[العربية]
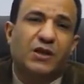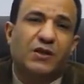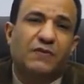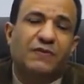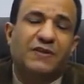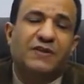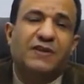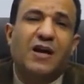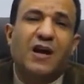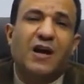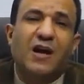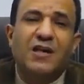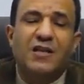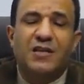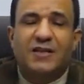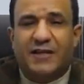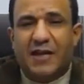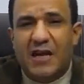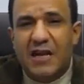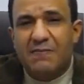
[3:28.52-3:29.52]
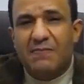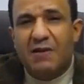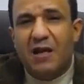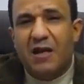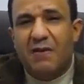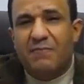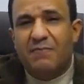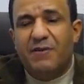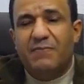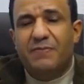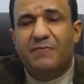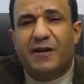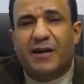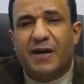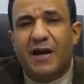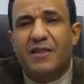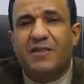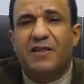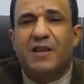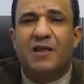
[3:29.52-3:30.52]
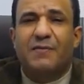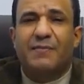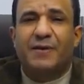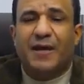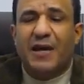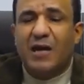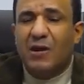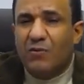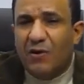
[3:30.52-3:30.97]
فانتقلت الكلمة من مكان إلى مكان